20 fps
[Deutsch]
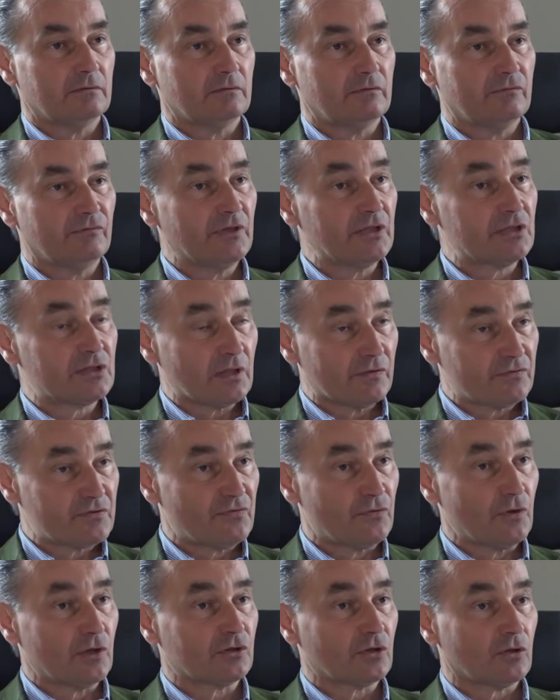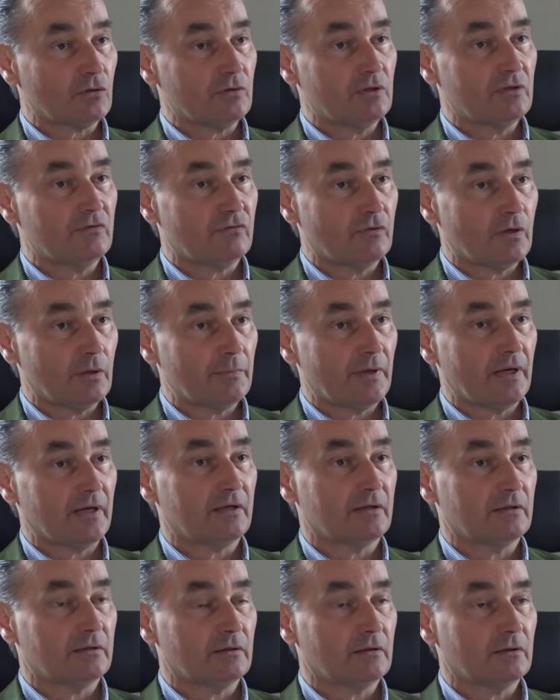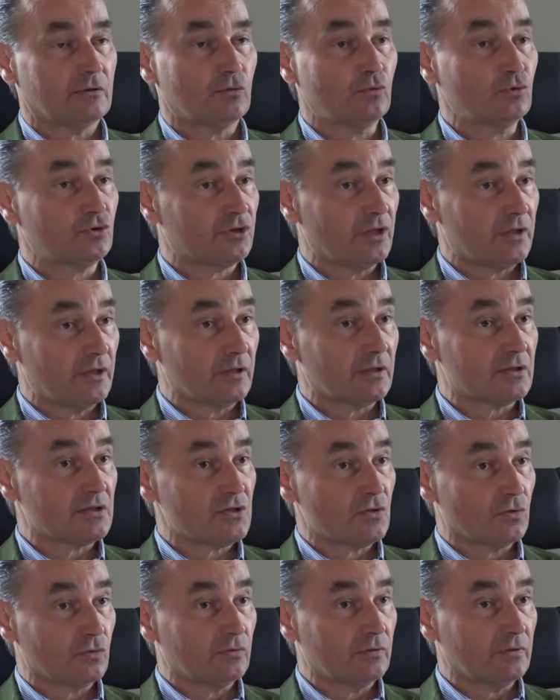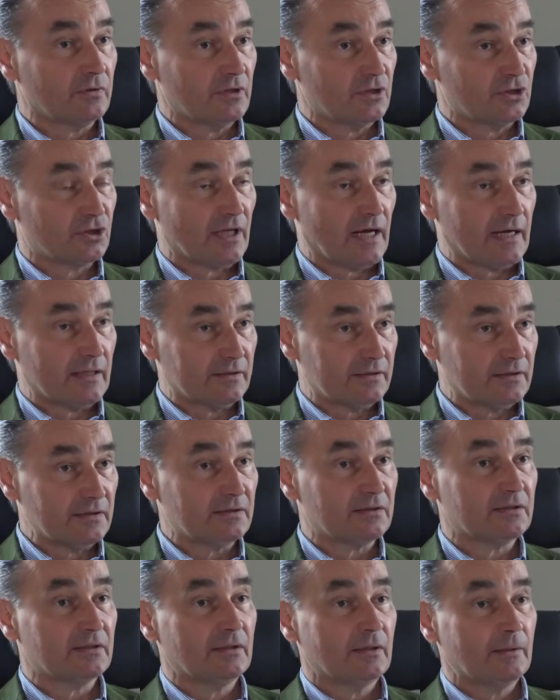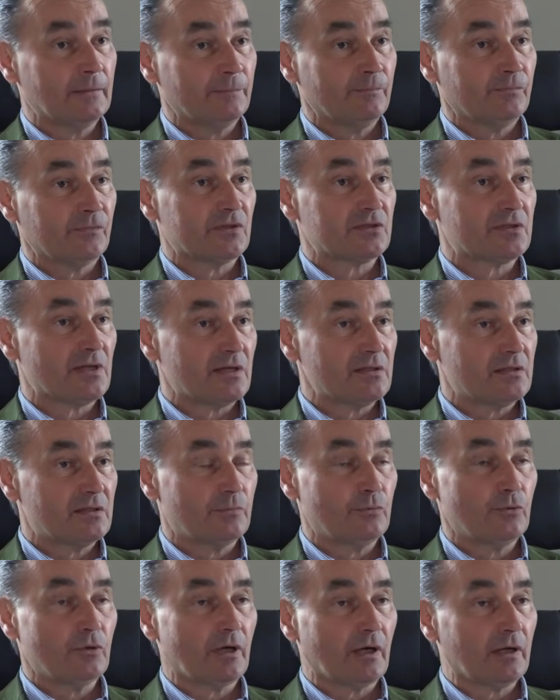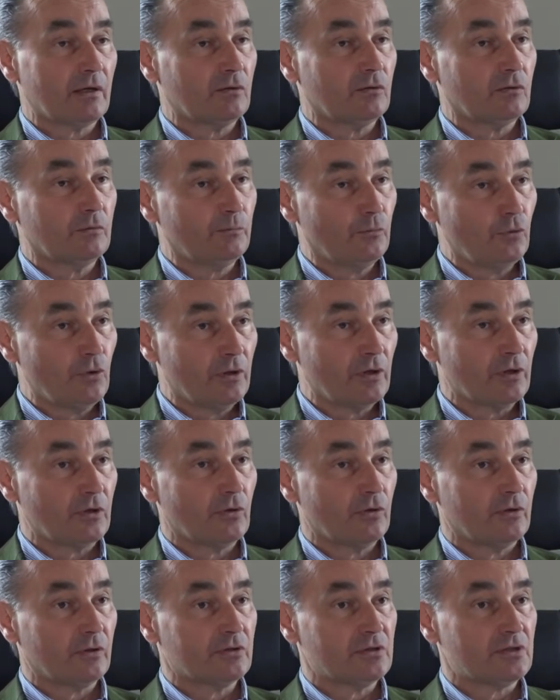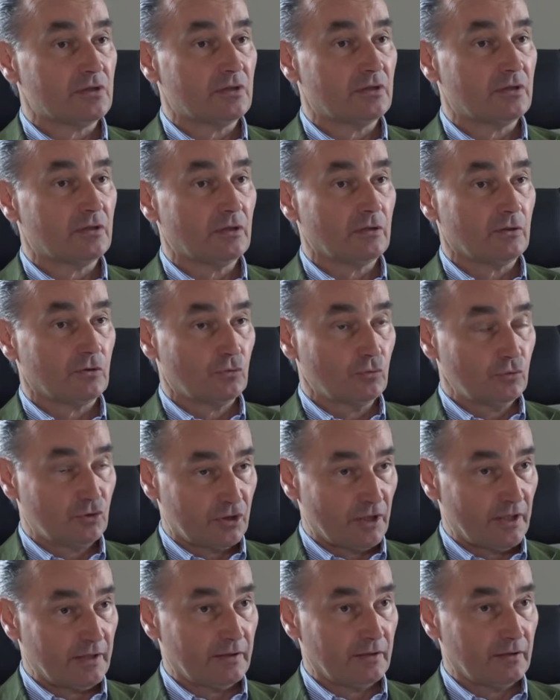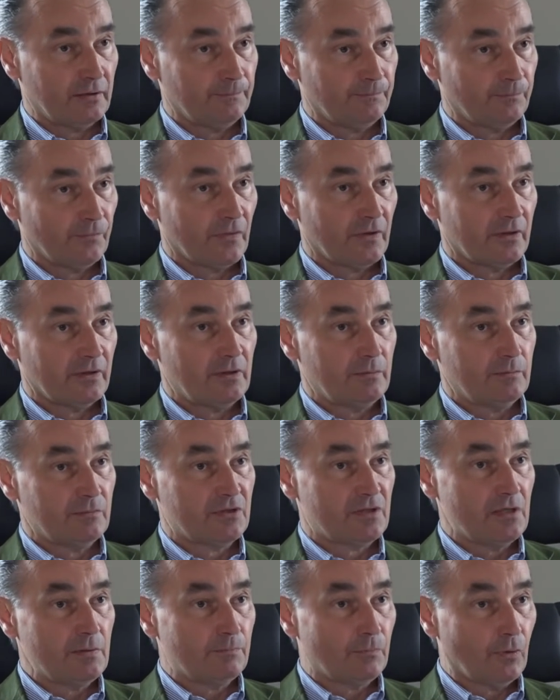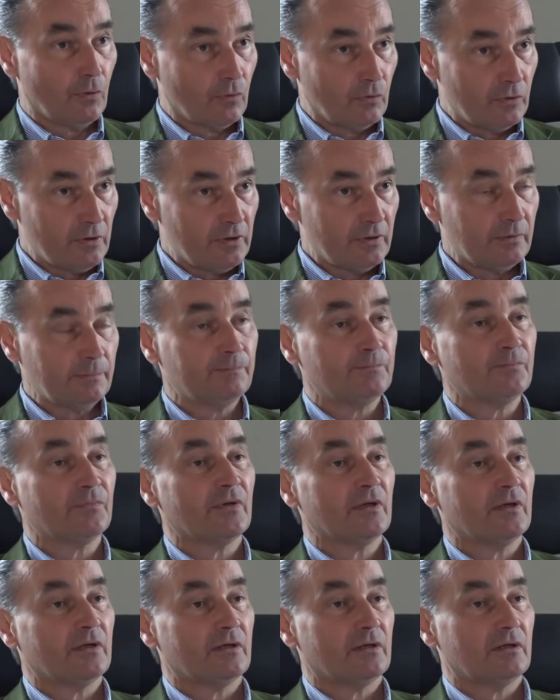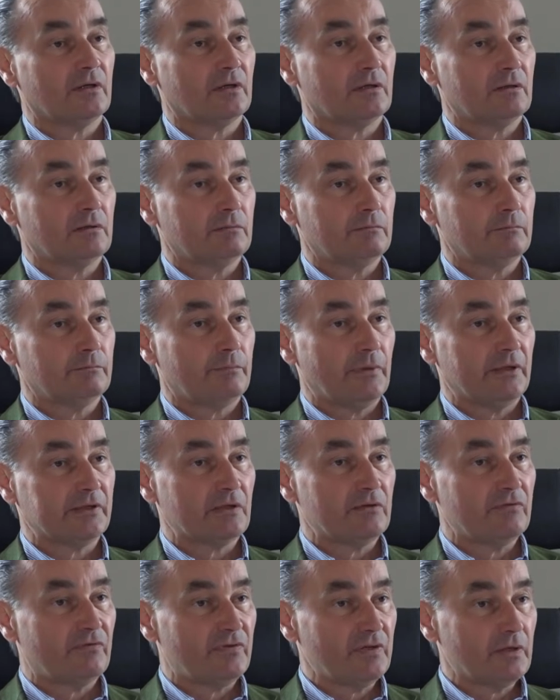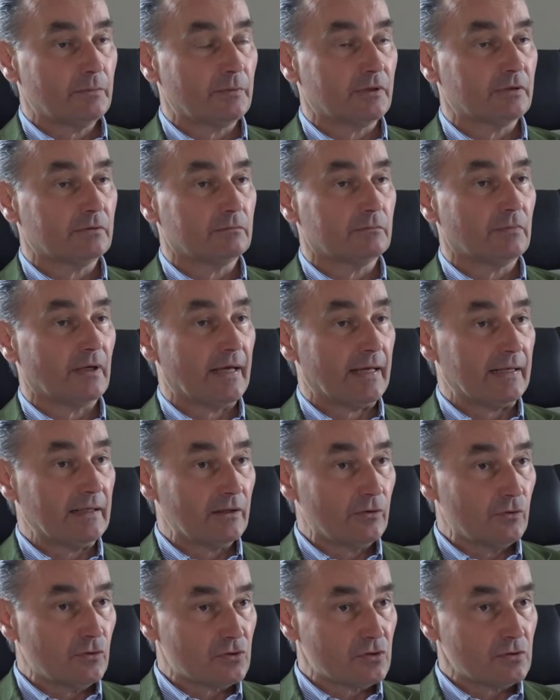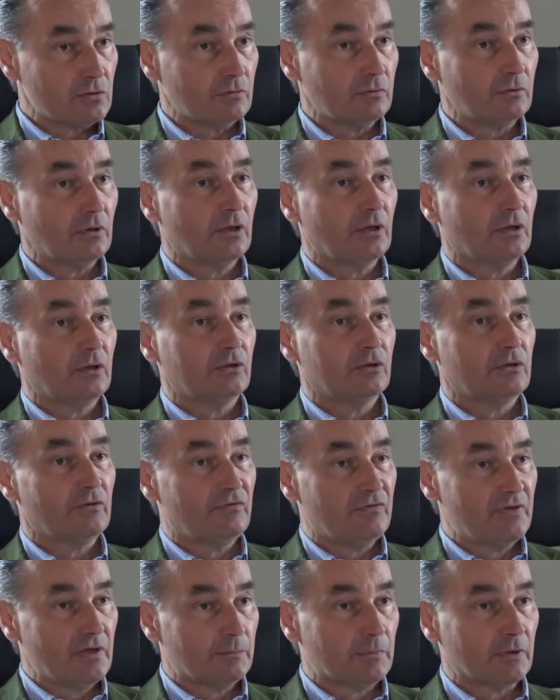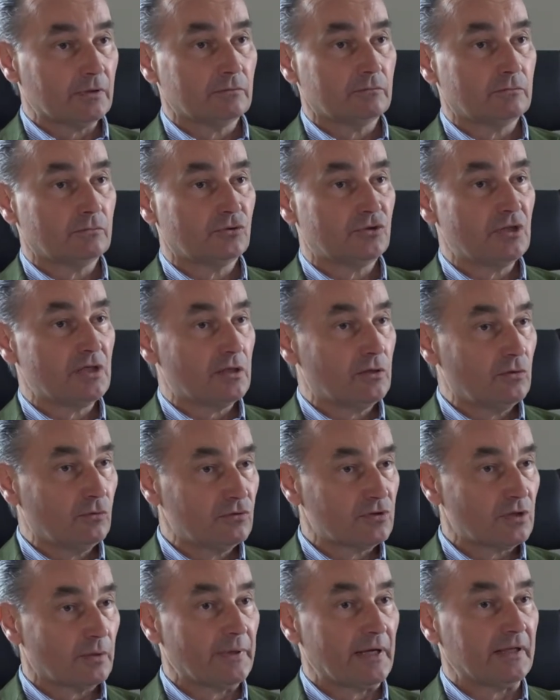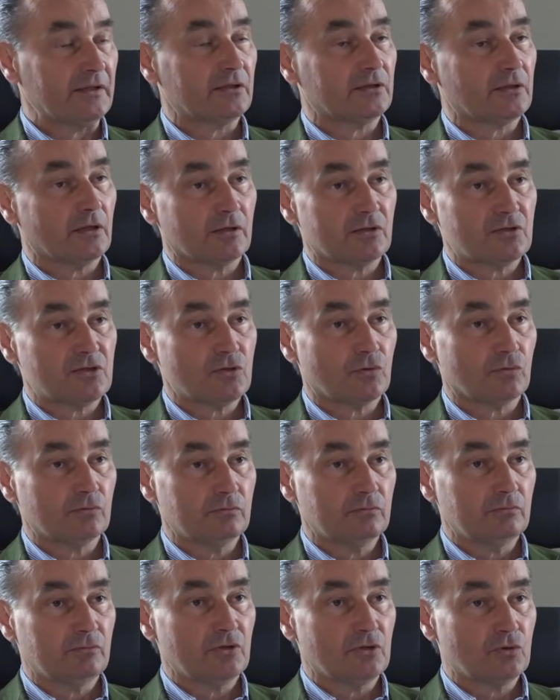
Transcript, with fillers: Wirtschaftsförderung in Form einer Gutscheinaktion gestartet. Das heißt, die Bürgerinnen und Bürger können sich Gutscheine im SIP holen, äh, bei den Firmen einlösen. Die Firmen schicken uns am Ende der Aktion die